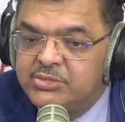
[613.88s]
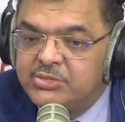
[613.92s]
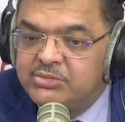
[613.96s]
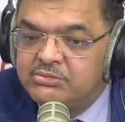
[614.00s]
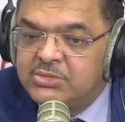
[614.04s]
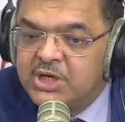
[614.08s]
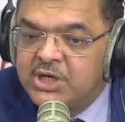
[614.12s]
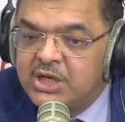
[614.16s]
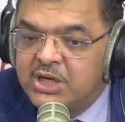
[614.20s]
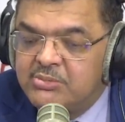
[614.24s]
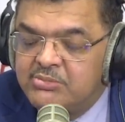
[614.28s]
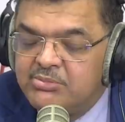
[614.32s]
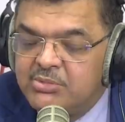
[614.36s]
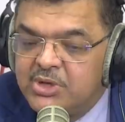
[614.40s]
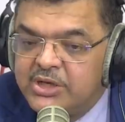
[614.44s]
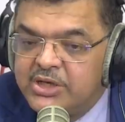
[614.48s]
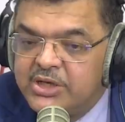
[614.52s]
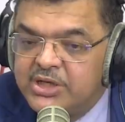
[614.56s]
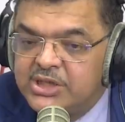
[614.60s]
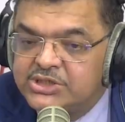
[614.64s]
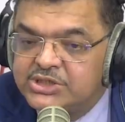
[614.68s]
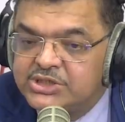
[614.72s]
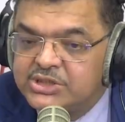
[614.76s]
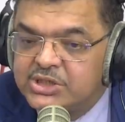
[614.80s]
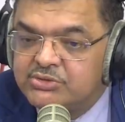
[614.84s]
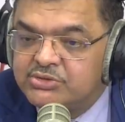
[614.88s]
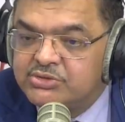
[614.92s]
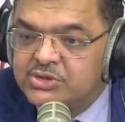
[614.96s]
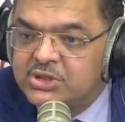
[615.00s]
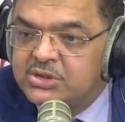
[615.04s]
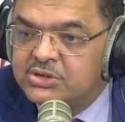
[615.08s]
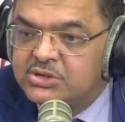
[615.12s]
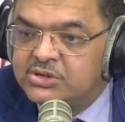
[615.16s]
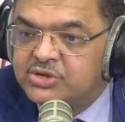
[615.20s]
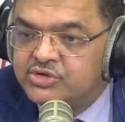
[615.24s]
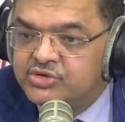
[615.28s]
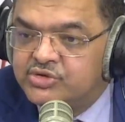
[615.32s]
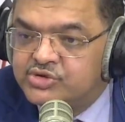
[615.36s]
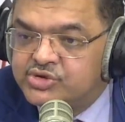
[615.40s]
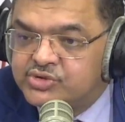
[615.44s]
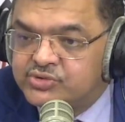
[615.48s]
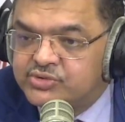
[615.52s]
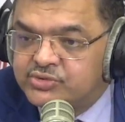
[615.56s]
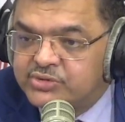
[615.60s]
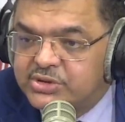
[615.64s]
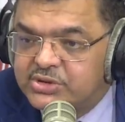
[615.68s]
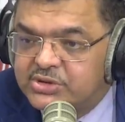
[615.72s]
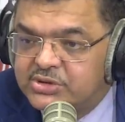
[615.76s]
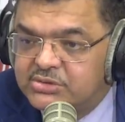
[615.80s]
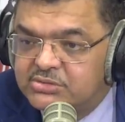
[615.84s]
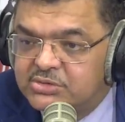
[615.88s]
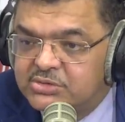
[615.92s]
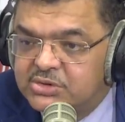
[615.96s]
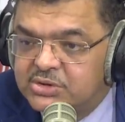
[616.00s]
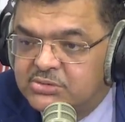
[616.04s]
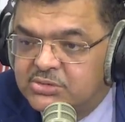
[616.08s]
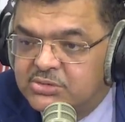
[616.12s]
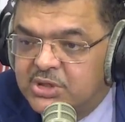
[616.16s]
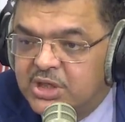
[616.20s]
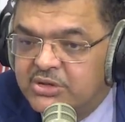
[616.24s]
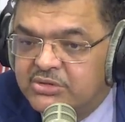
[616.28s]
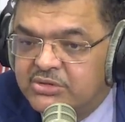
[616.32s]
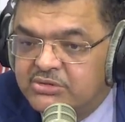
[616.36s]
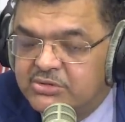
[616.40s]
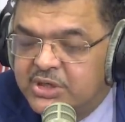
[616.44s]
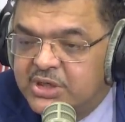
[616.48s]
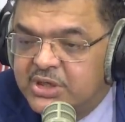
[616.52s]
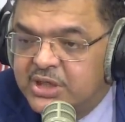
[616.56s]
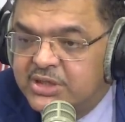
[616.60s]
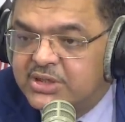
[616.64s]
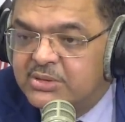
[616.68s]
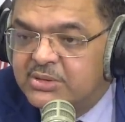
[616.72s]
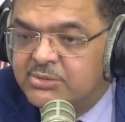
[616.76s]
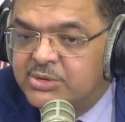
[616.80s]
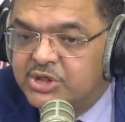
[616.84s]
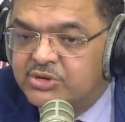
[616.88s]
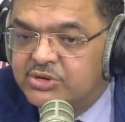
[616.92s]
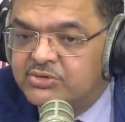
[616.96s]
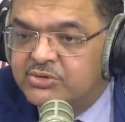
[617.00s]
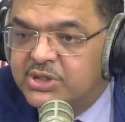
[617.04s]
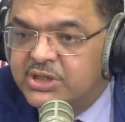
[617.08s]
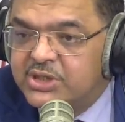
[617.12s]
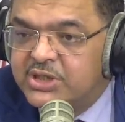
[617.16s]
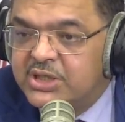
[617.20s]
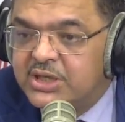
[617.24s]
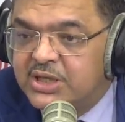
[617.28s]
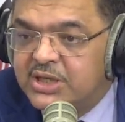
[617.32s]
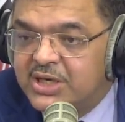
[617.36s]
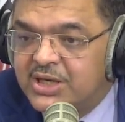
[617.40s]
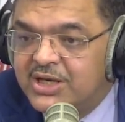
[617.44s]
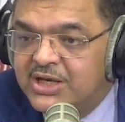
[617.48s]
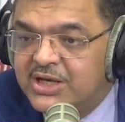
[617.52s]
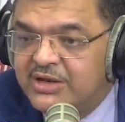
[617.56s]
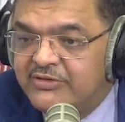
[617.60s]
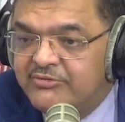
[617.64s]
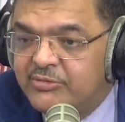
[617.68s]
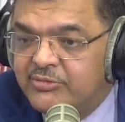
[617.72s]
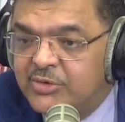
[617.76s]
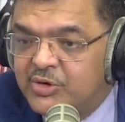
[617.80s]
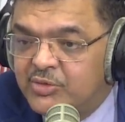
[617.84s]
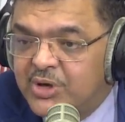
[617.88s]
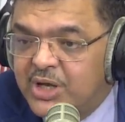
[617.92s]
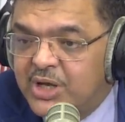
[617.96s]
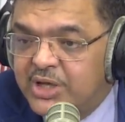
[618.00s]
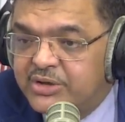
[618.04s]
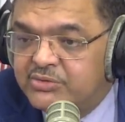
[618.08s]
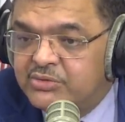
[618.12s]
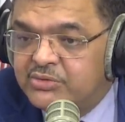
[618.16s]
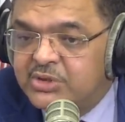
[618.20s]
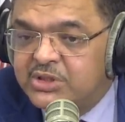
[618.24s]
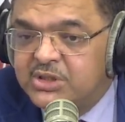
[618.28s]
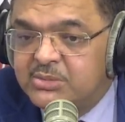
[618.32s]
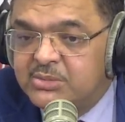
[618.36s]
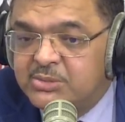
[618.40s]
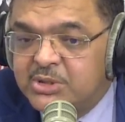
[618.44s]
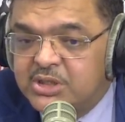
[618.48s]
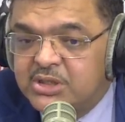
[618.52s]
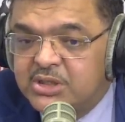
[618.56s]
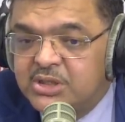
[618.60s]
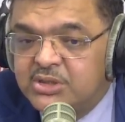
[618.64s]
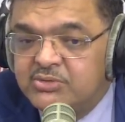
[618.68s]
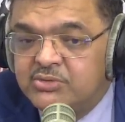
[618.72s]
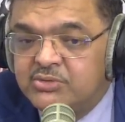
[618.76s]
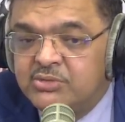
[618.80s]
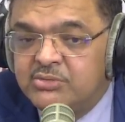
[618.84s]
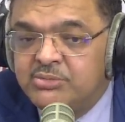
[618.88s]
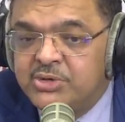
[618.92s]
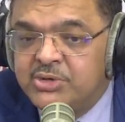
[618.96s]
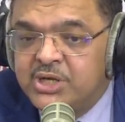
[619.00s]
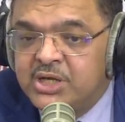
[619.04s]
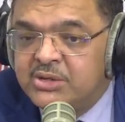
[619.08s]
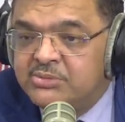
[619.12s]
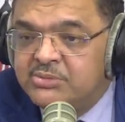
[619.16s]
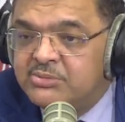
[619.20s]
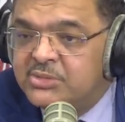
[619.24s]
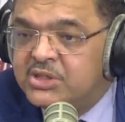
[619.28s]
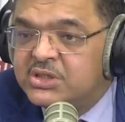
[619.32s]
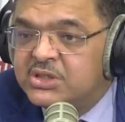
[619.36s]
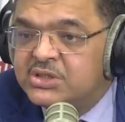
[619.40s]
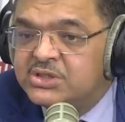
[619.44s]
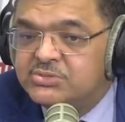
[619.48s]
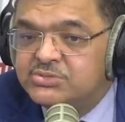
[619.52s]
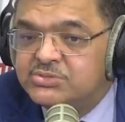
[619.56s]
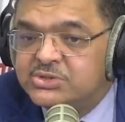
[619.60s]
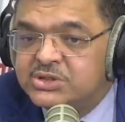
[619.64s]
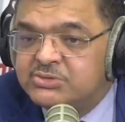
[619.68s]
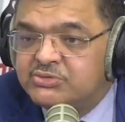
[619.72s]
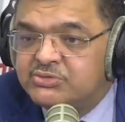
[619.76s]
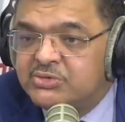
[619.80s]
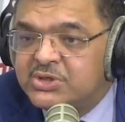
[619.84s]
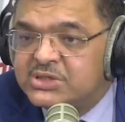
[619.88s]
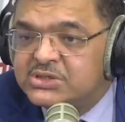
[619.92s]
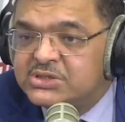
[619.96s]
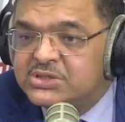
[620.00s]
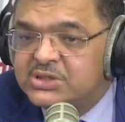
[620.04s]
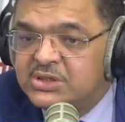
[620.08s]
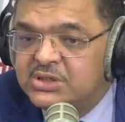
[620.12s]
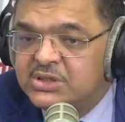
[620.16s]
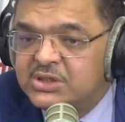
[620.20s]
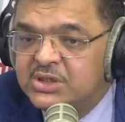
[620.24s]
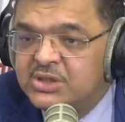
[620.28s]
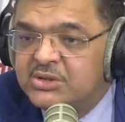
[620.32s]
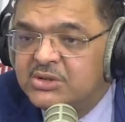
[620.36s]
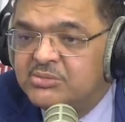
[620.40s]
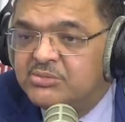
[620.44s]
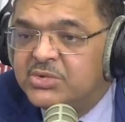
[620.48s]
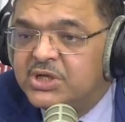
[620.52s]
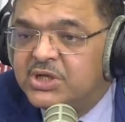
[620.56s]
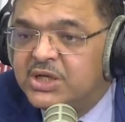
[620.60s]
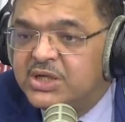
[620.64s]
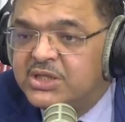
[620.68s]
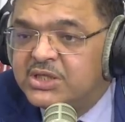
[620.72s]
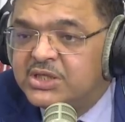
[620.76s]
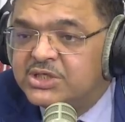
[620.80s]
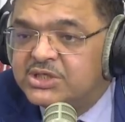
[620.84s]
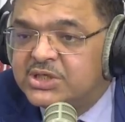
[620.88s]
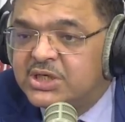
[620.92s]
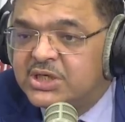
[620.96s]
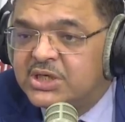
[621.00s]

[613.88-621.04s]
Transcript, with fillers: ما كملناش توطئه الدستور حيث أنا اعتبرت هذا إخلاف بالوعد واعتبرت أنه البلاد ما تنجمش تواصل بهذا الشكل